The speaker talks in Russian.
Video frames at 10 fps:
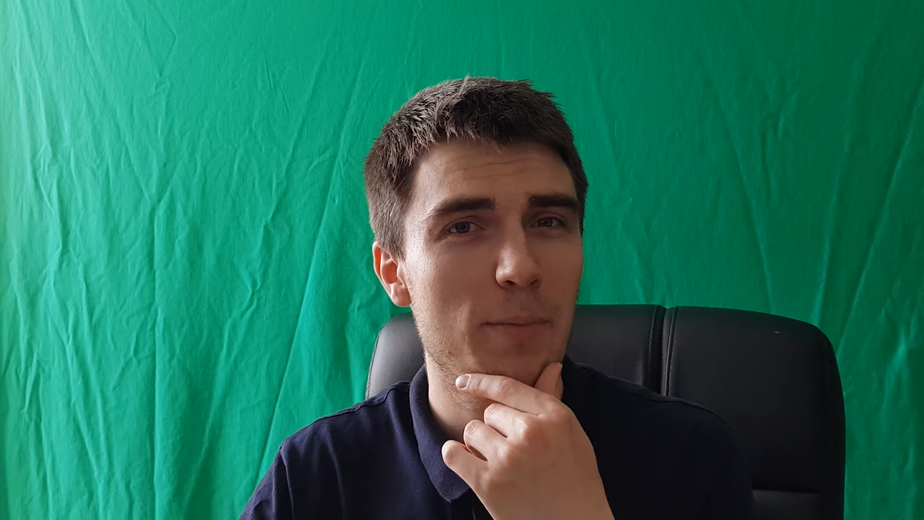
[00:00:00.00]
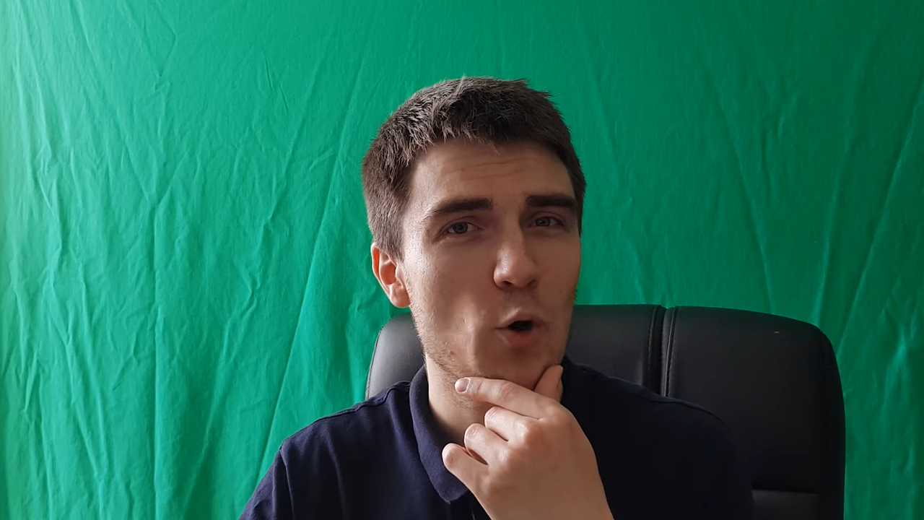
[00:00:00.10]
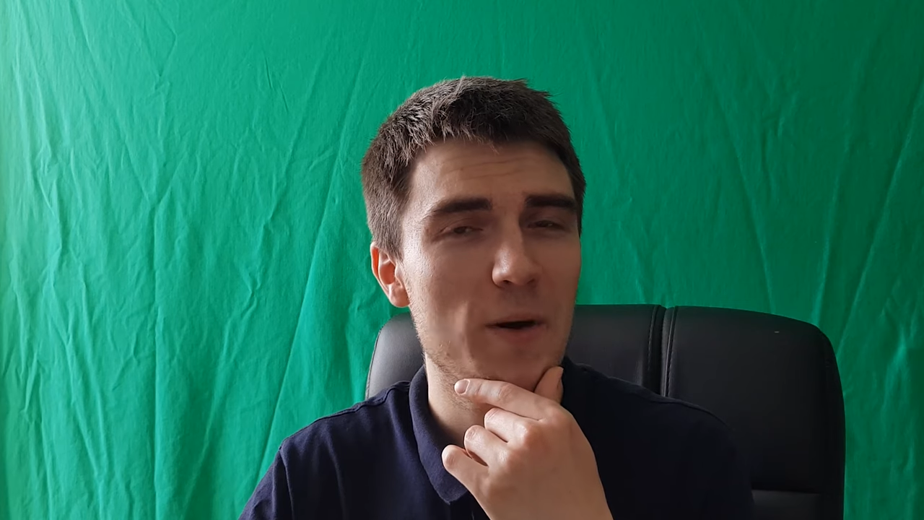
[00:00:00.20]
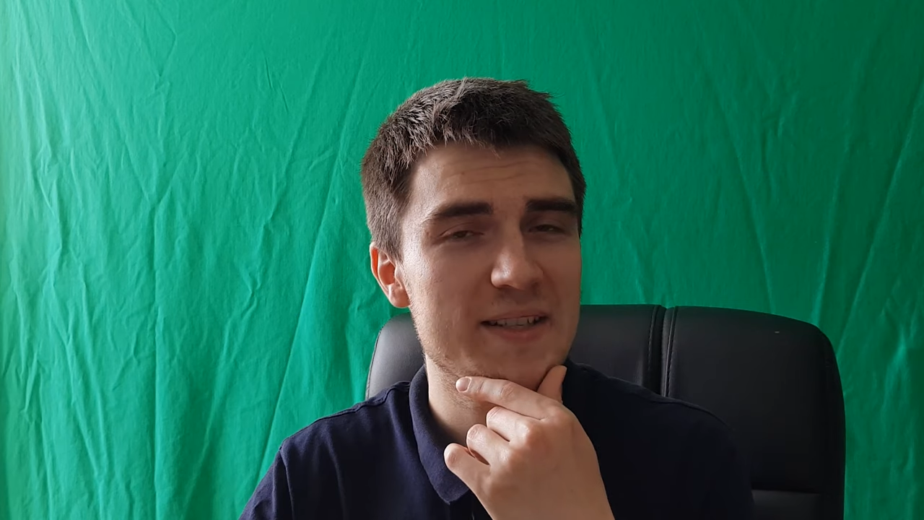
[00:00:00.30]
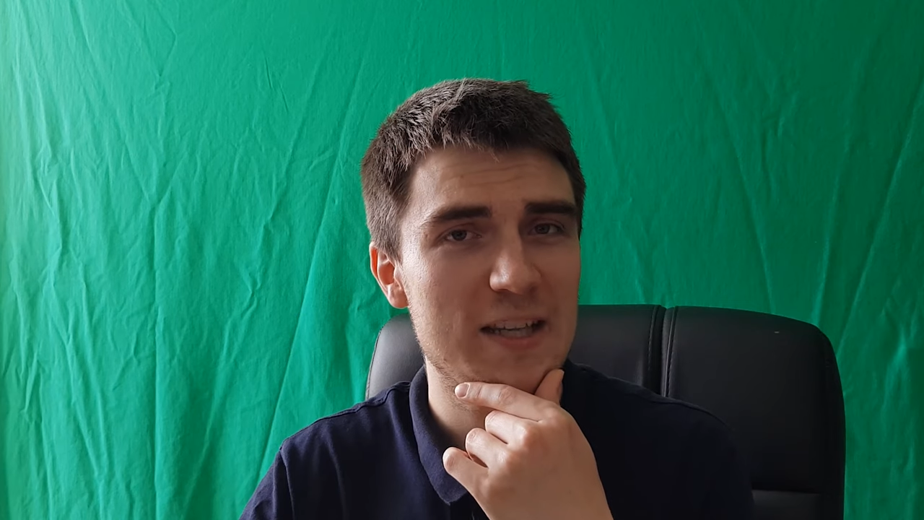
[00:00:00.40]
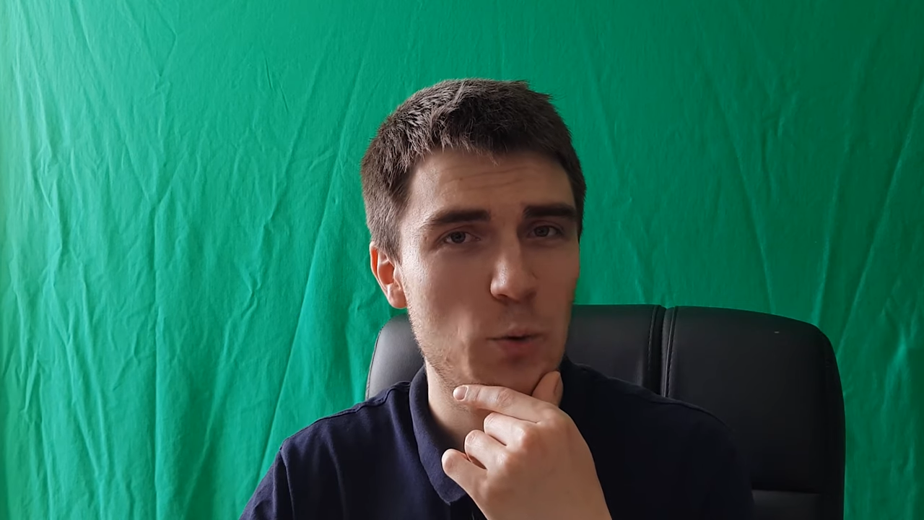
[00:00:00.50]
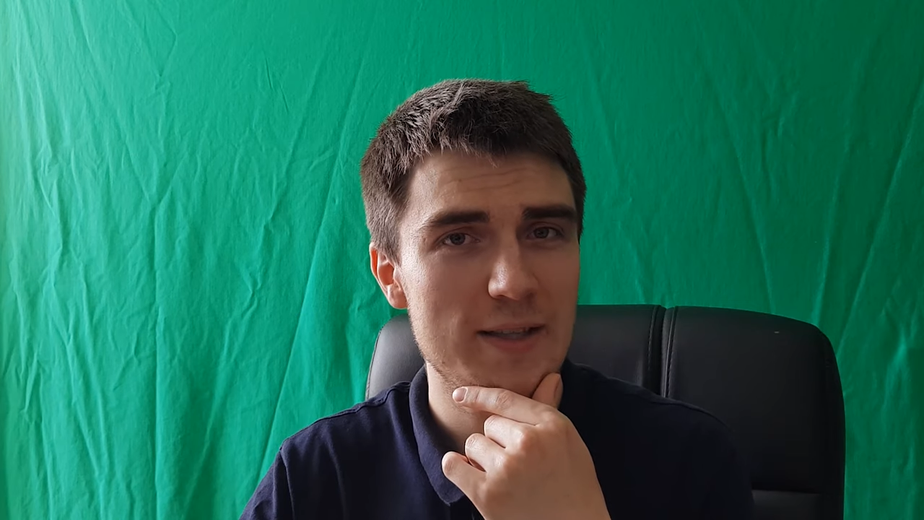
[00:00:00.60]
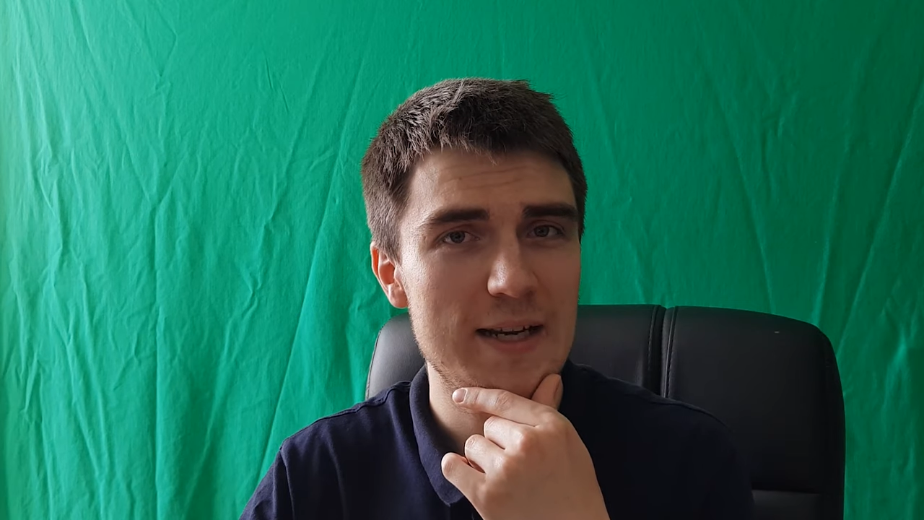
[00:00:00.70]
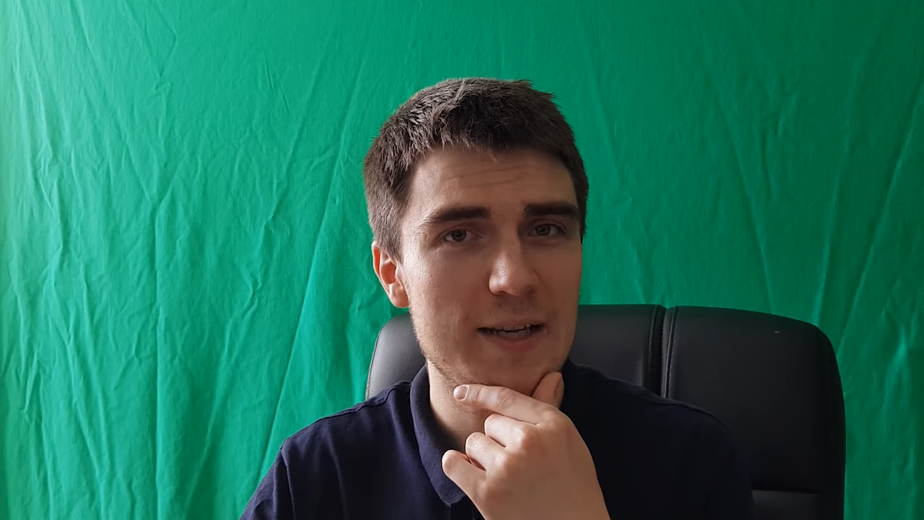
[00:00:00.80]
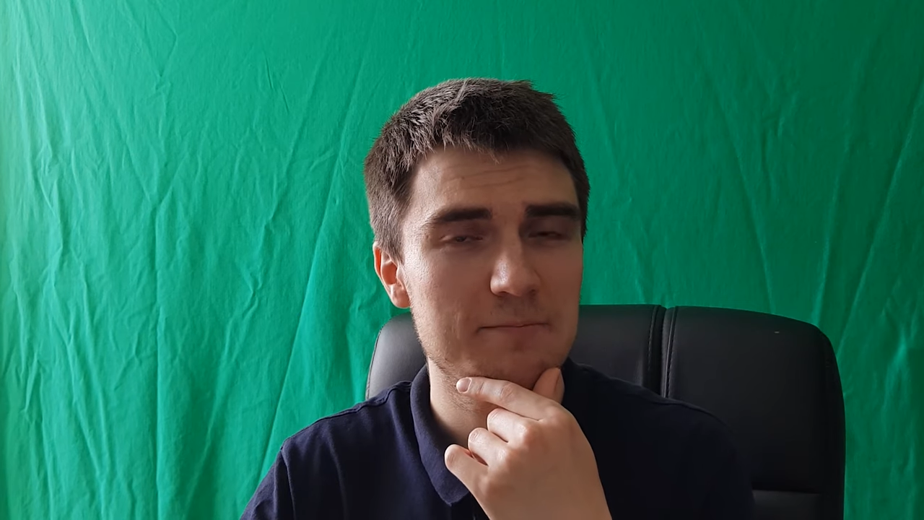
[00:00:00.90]
покупай зарядку
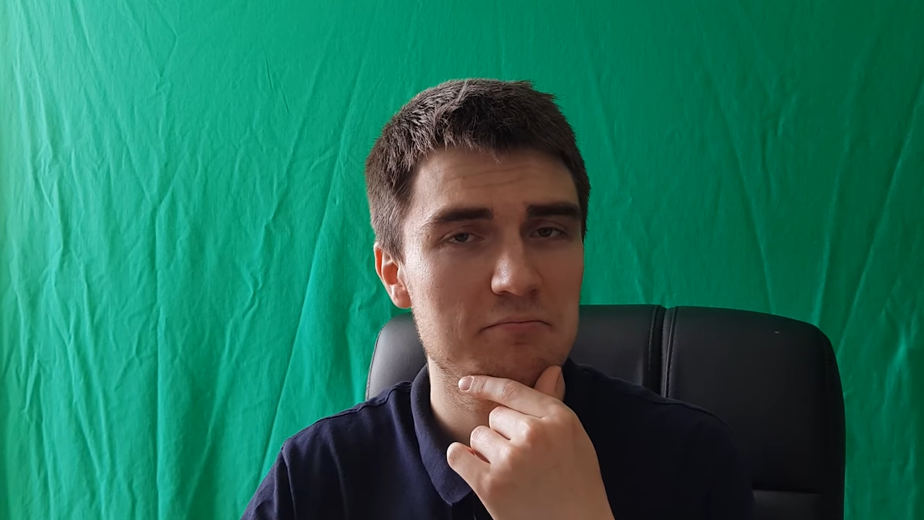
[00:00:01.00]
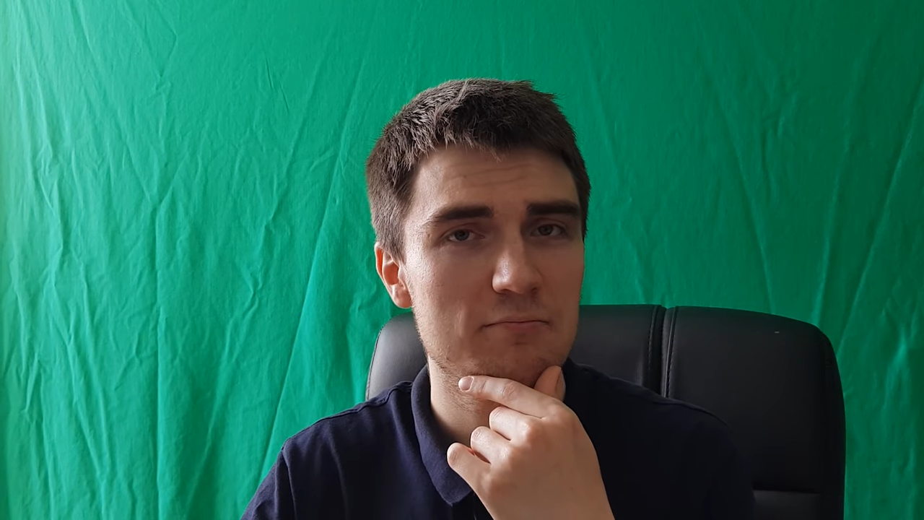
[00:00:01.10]
отдельно